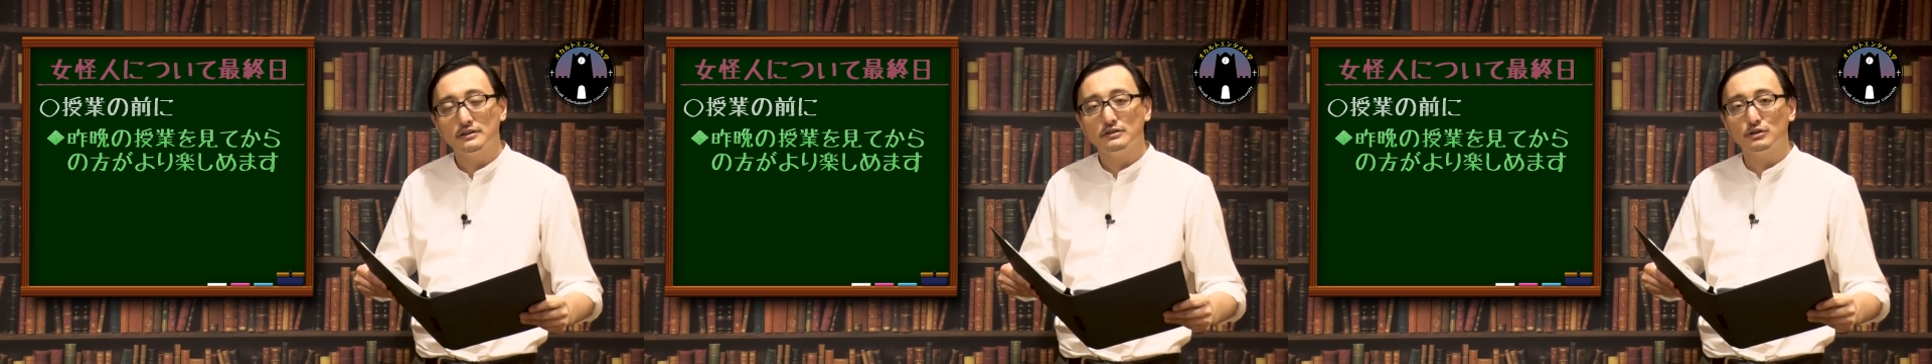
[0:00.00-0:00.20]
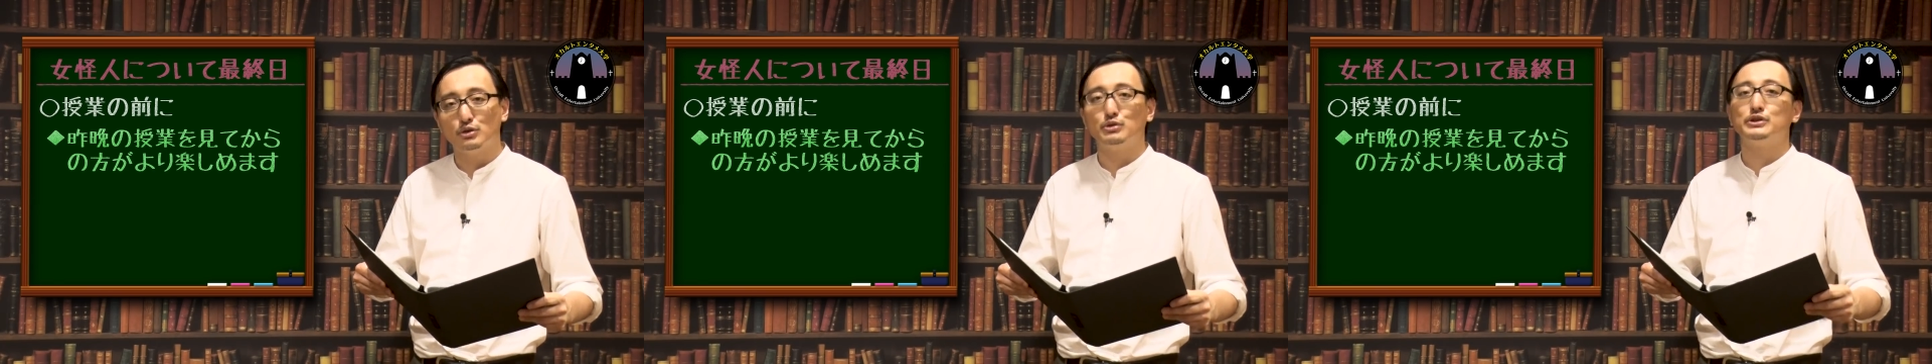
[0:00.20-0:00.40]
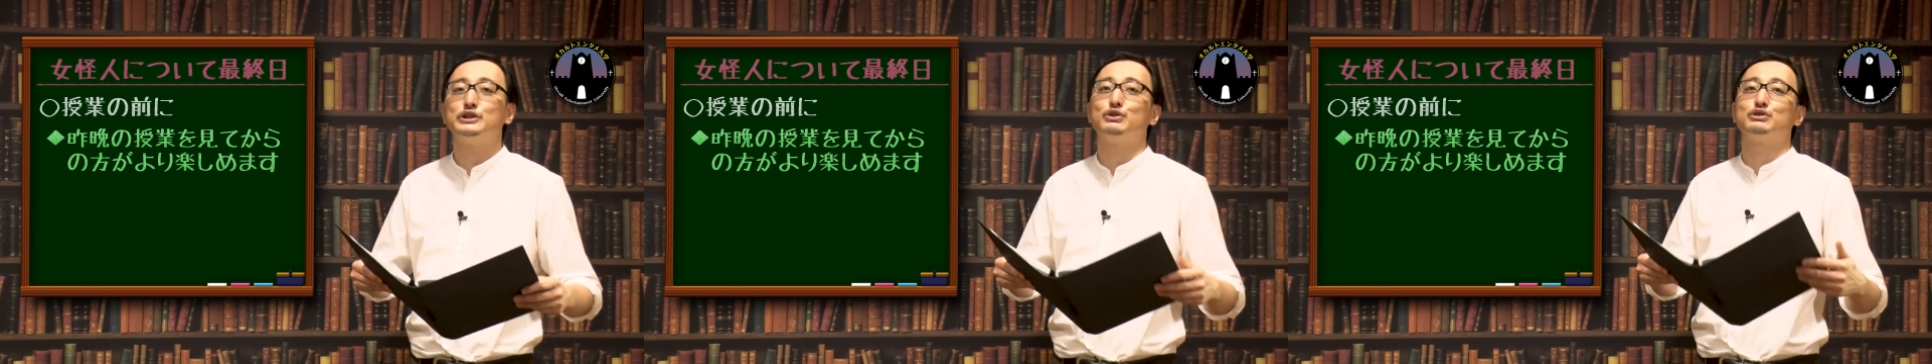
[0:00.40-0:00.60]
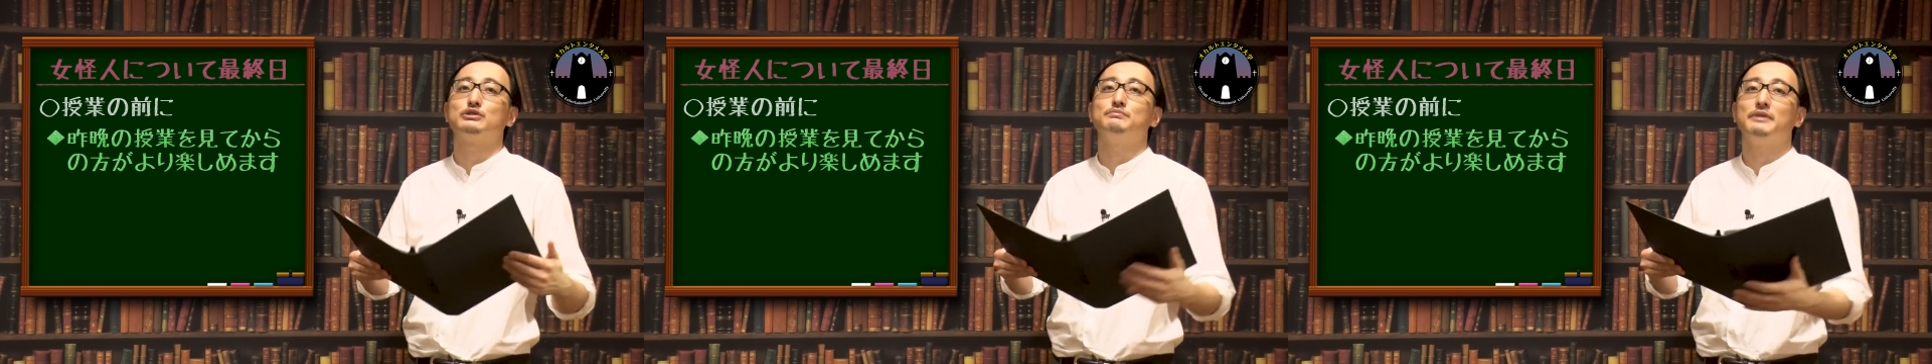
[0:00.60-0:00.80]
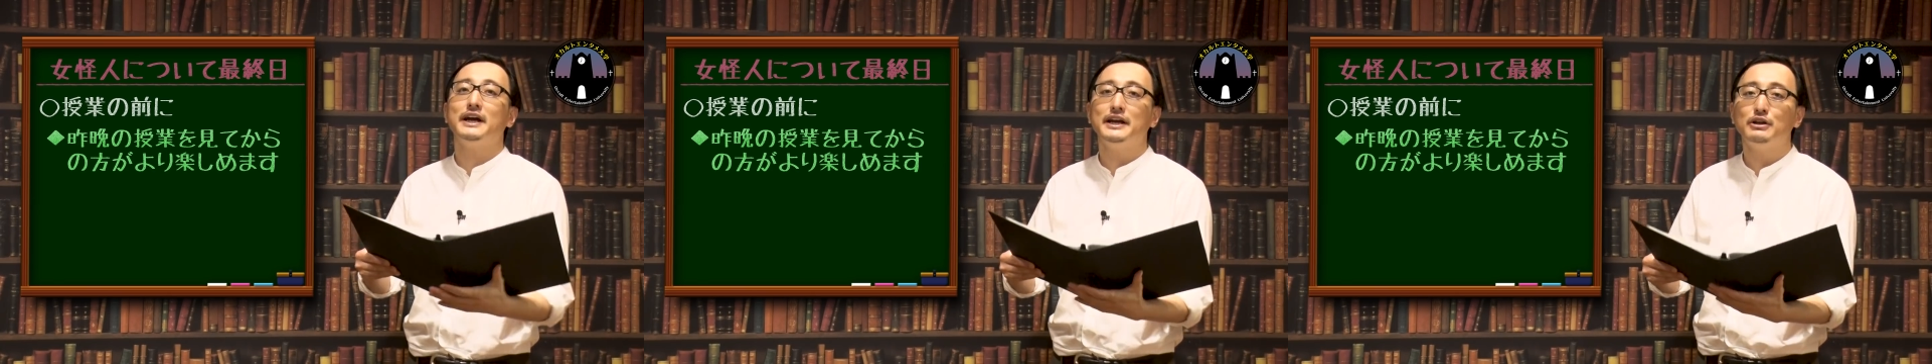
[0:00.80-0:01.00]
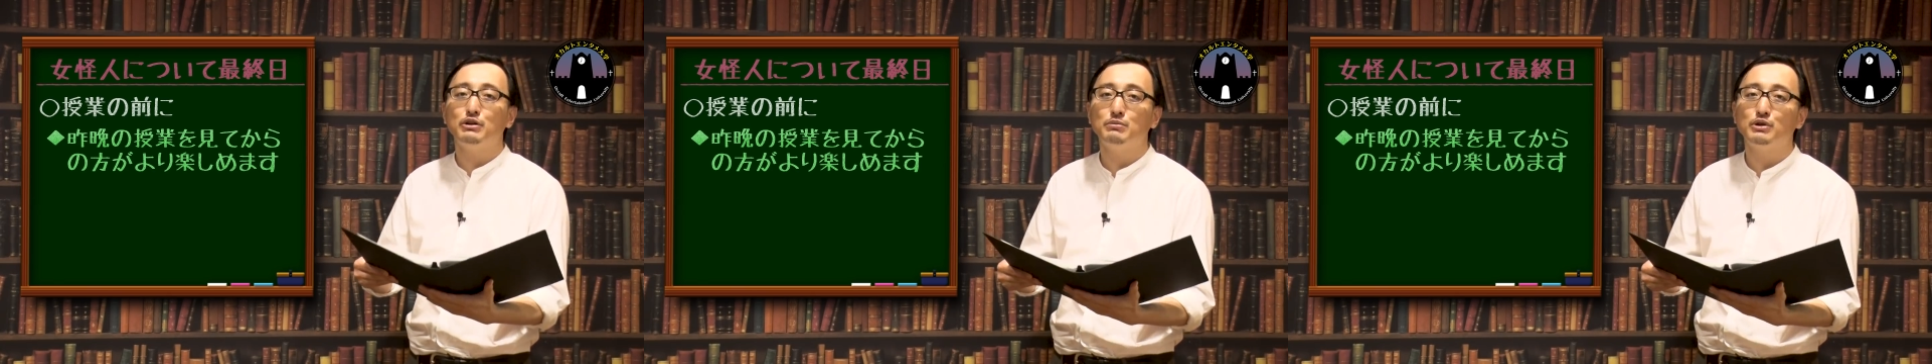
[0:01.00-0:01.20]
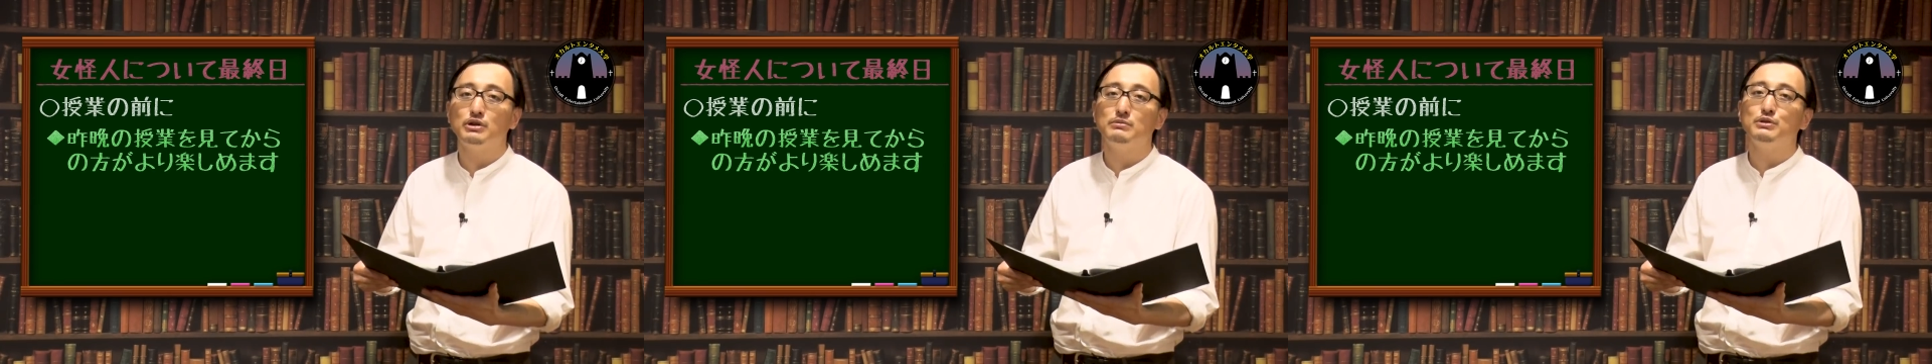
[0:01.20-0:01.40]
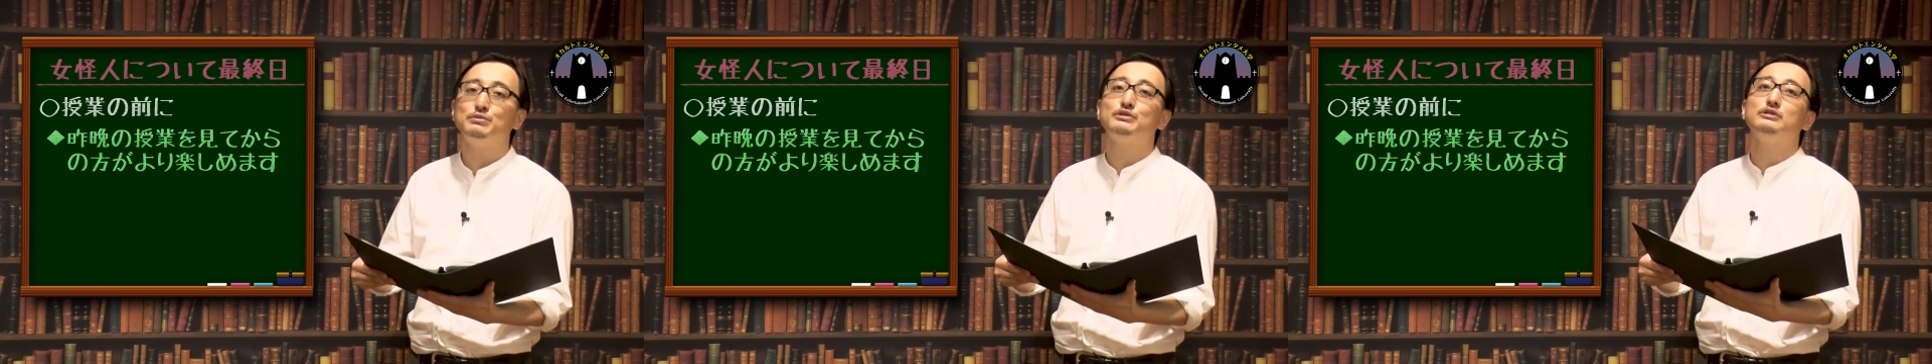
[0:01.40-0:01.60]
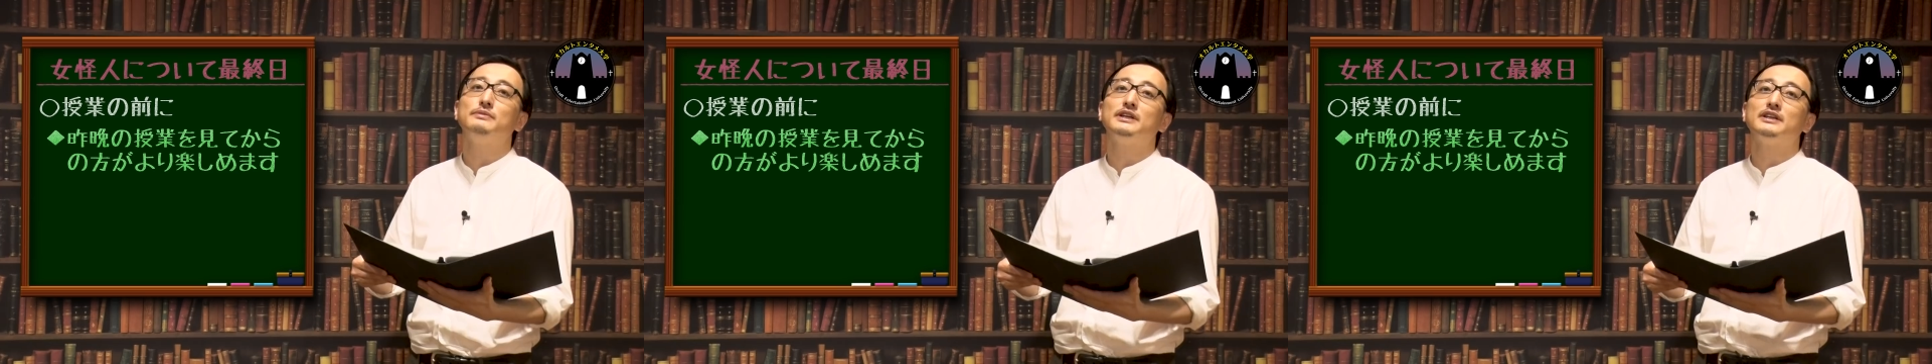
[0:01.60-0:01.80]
その一つ前のものも含